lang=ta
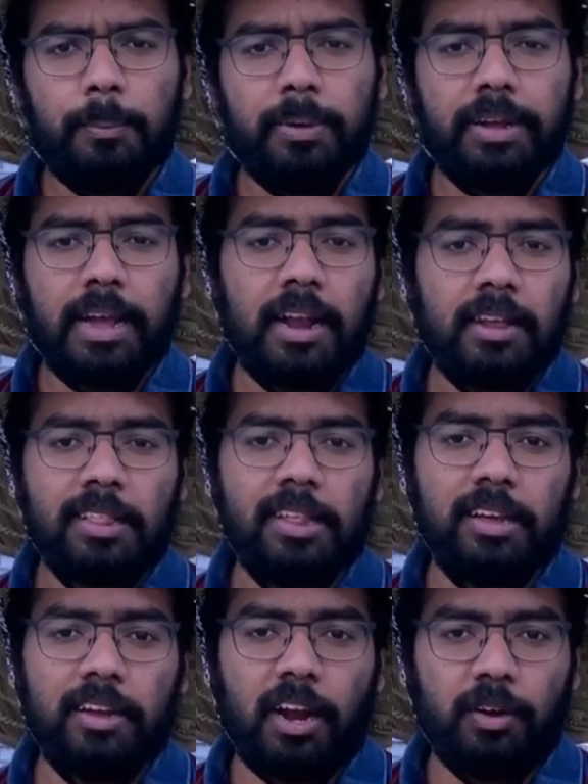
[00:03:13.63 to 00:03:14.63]
நம்ம
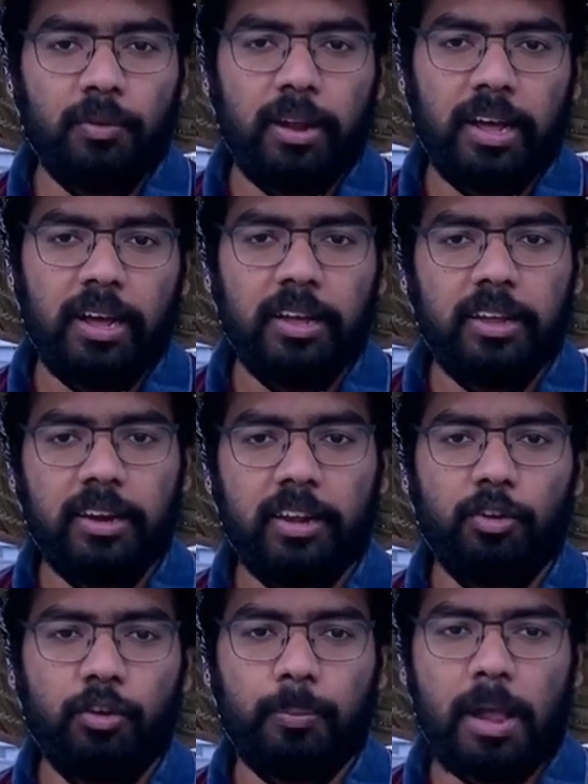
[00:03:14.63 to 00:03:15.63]
கேலக்சிக்கு நடுவில்
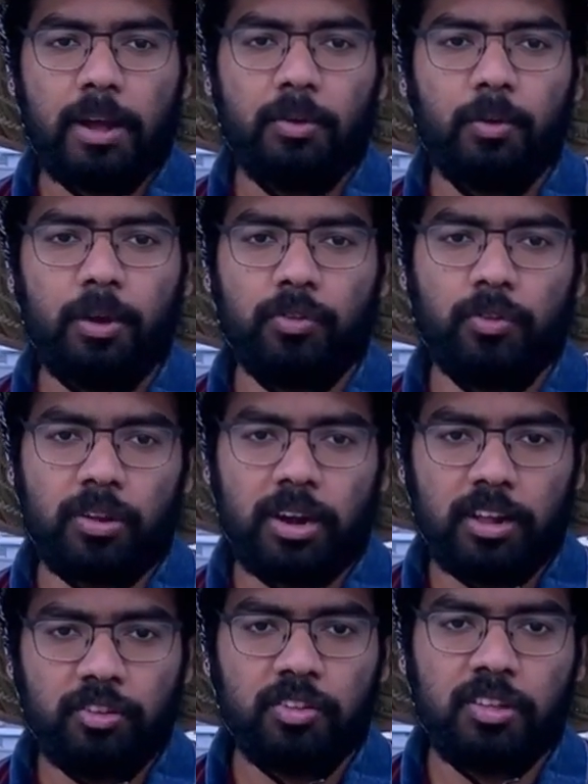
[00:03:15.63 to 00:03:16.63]
இருக்கிற ஒரு பிளாக் ஹோலை
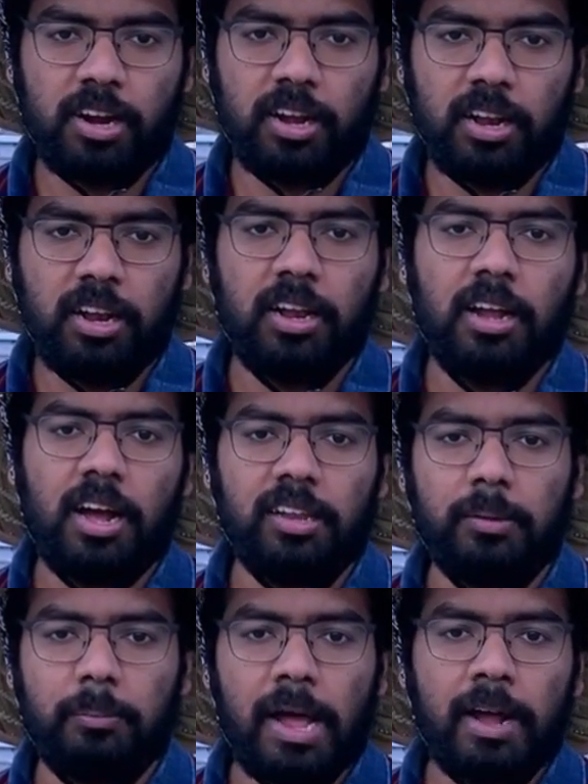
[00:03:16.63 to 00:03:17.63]
சுற்றுற நட்சத்திரங்கள்
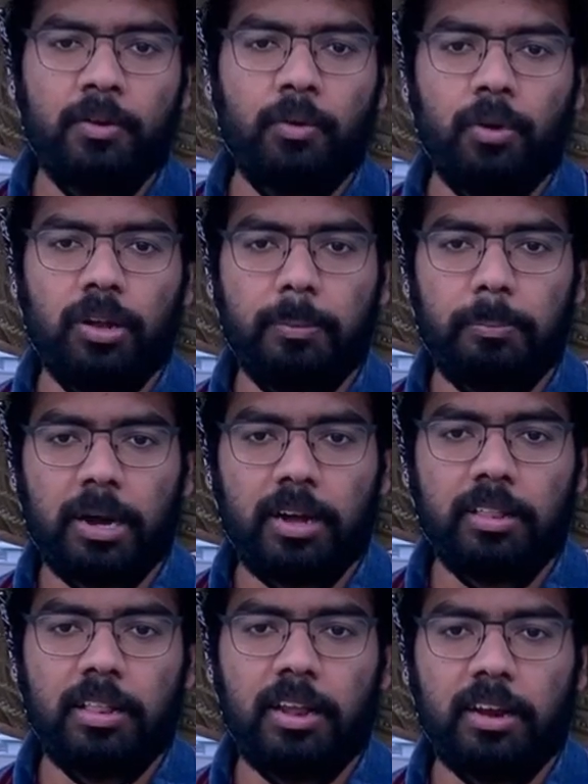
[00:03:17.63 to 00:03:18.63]
அந்த பிளாக் ஹோலுக்கு
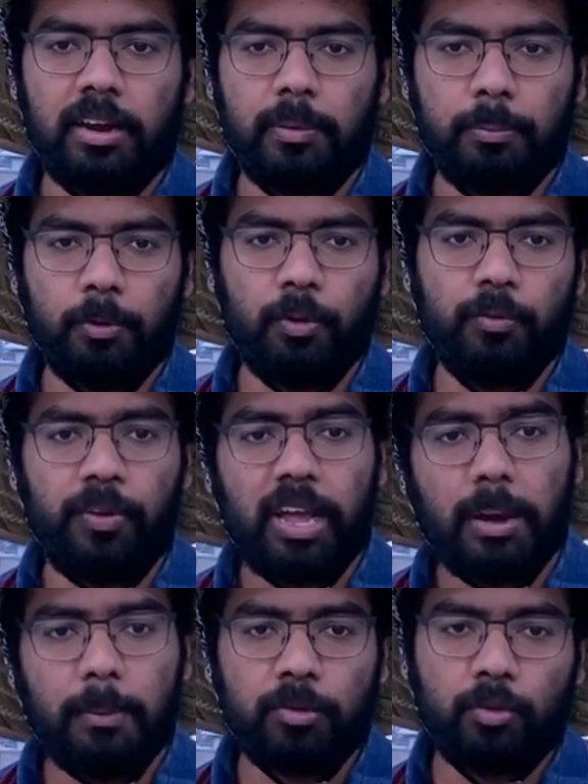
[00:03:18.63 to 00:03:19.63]
பக்கத்தில் இருக்கிறப்போ
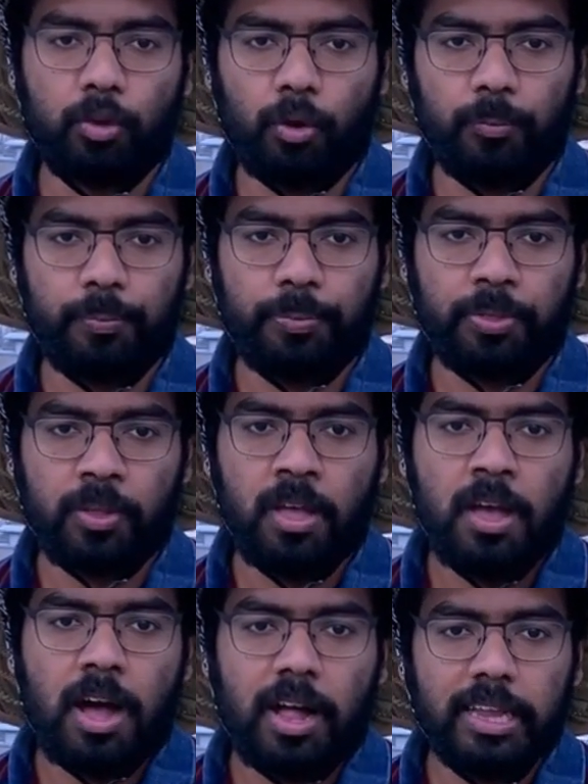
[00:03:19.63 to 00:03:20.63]
வேகமாக சுற்றணும்
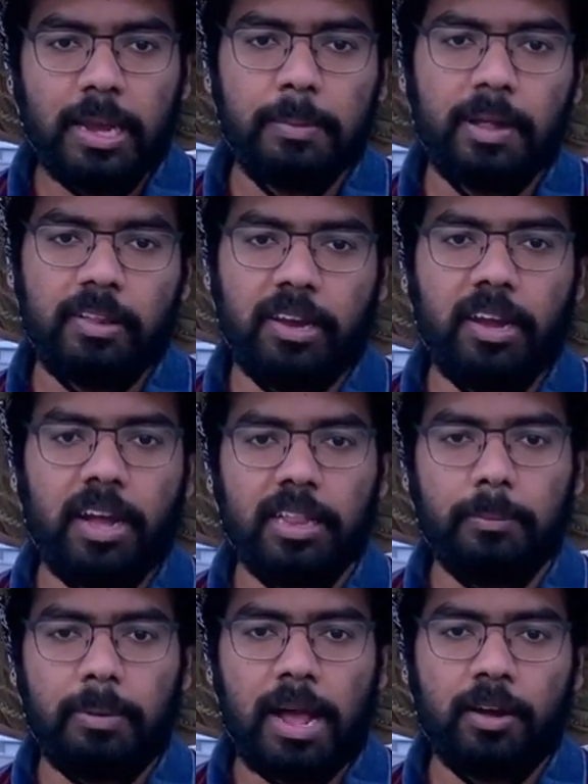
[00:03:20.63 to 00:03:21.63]
அதே மாதிரி
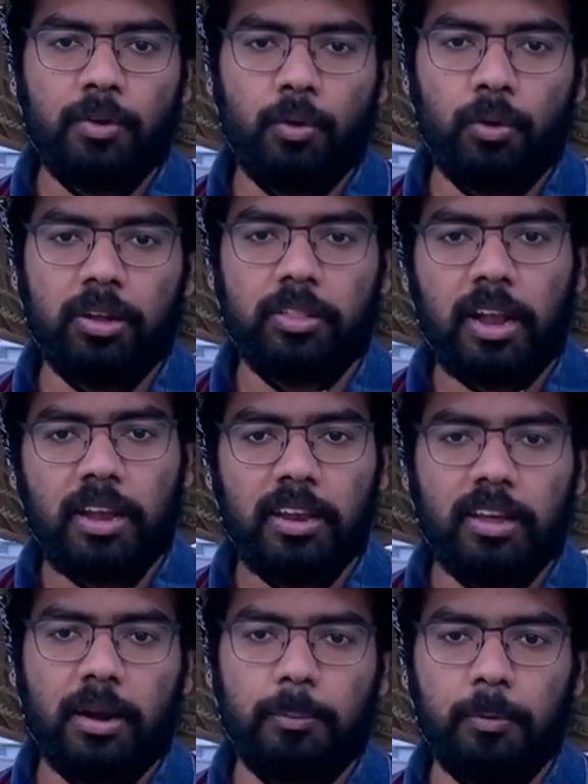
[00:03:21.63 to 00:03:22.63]
அந்த பிளாக் ஹோலுக்கு தள்ளி
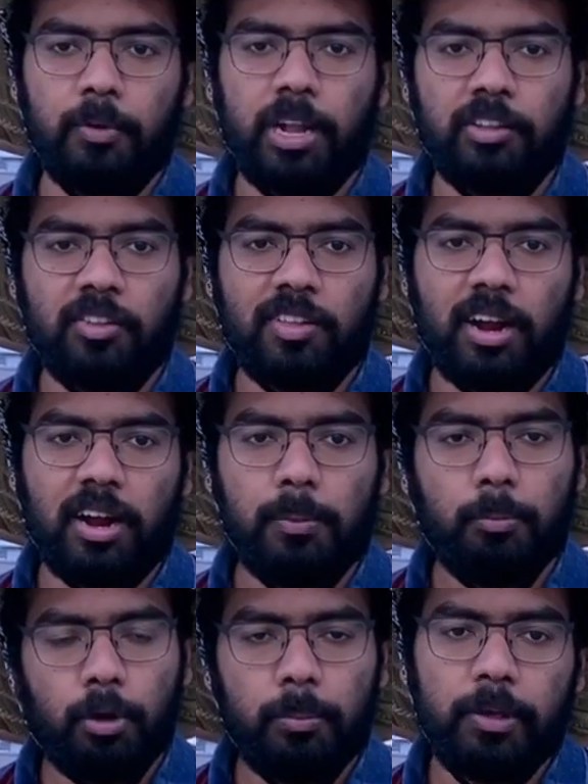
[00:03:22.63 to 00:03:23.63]
இருக்கிறப்போ
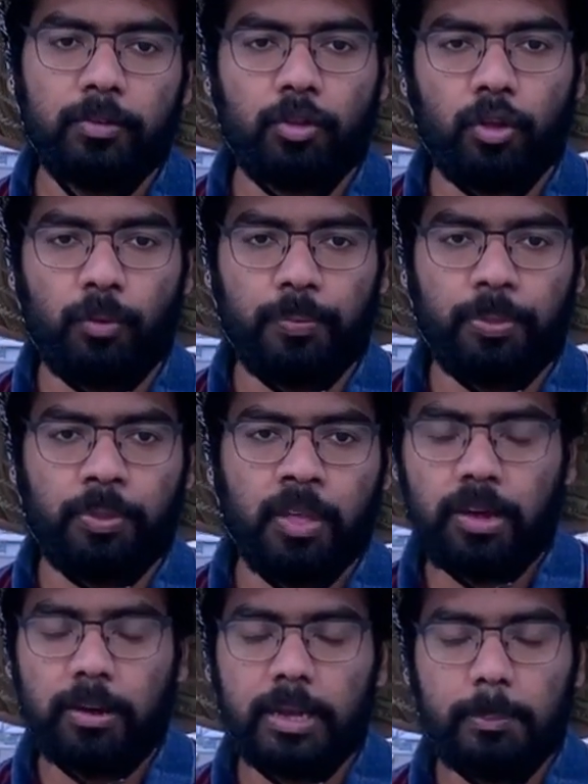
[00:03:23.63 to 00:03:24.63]
நட்சத்திரங்கள் பொறுமையாக சுற்றணும்
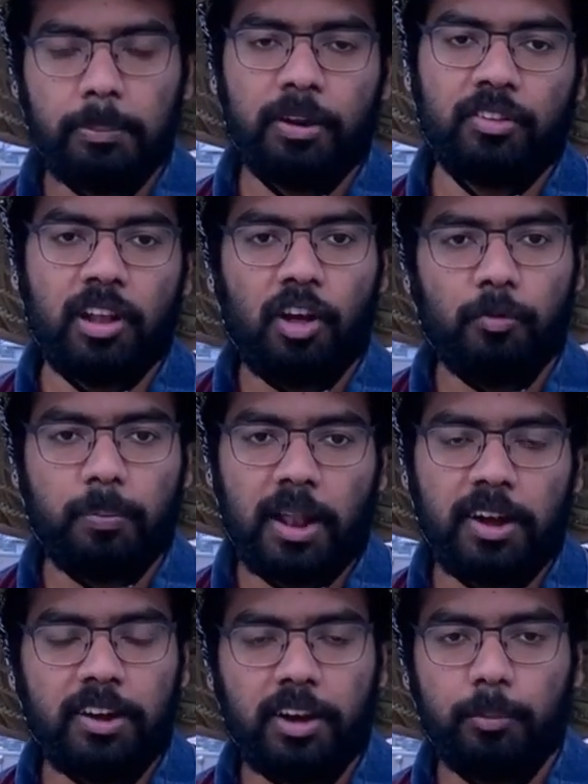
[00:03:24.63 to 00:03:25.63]
கெப்லர்ஸ் லா ஆஃப்
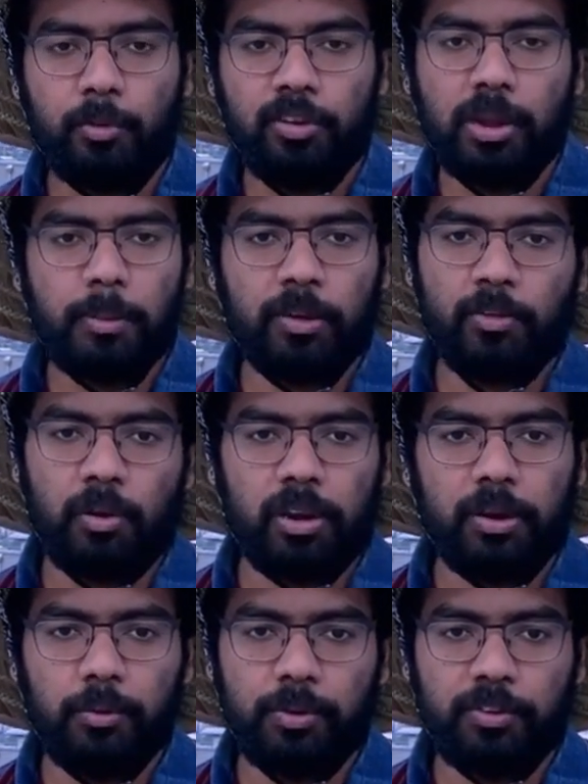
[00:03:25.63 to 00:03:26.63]
பிளானடரி மோஷன் நமக்கு
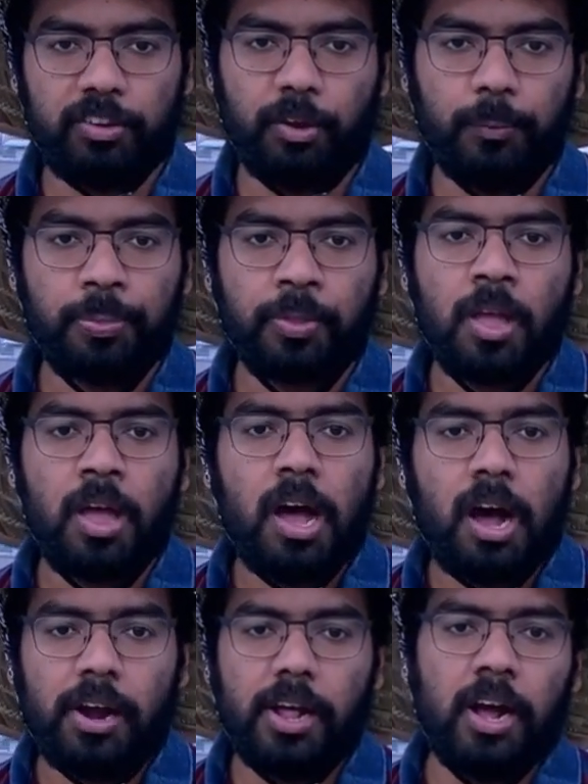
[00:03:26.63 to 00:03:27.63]
சொல்கிற ஒரு விஷயம்
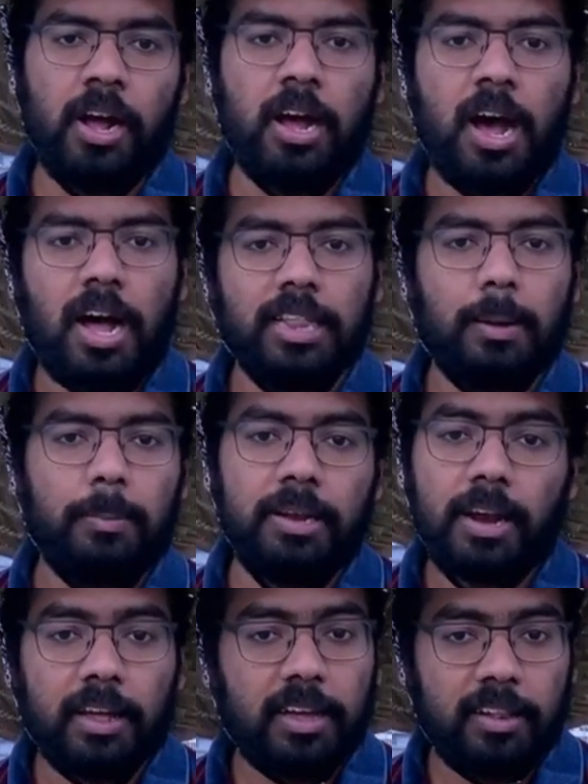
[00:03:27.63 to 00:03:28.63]
ஆனால் அது
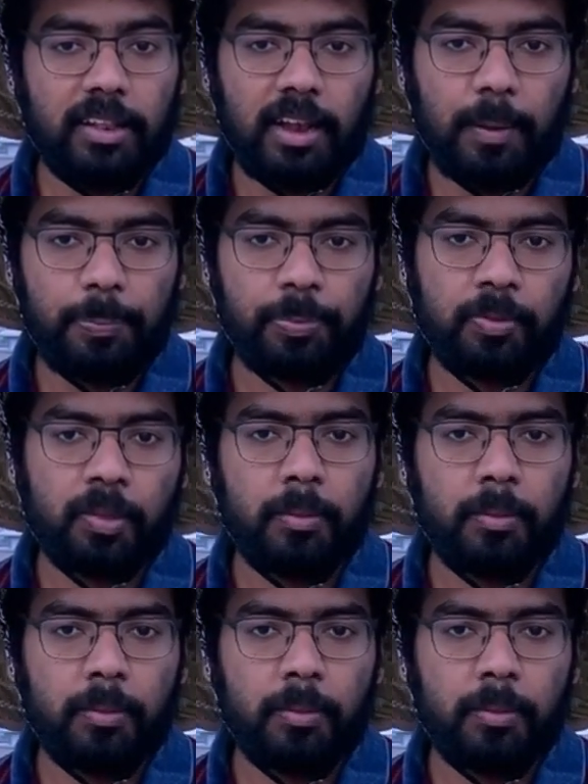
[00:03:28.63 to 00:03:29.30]
அப்படி நடக்கிறது இல்லை